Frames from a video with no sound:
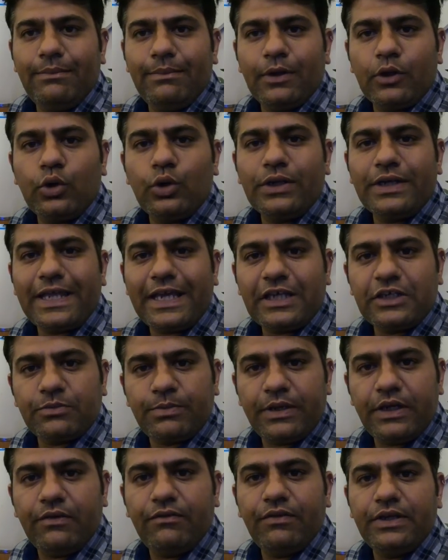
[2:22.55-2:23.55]
मेरे को टैक्स
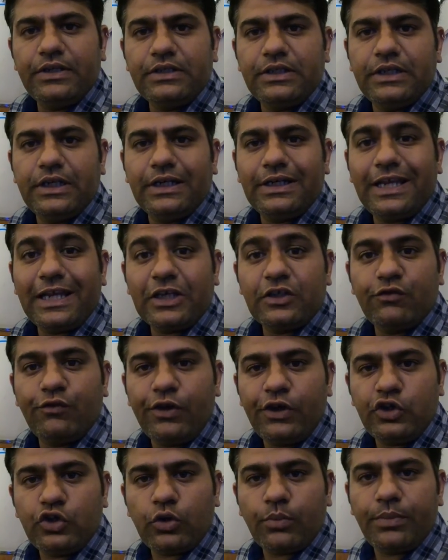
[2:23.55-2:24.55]
बेनिफिट चाहिए टैक्स
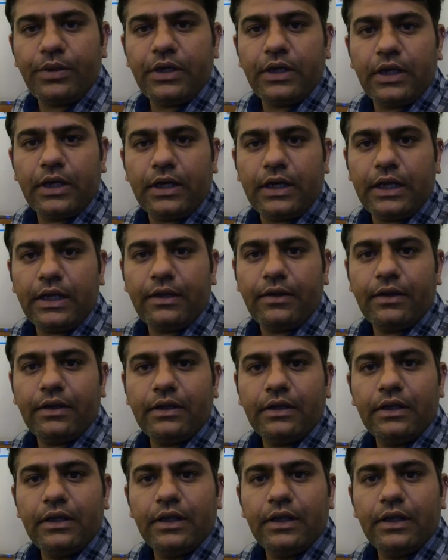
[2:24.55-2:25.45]
फ्री शॉपिंग करना है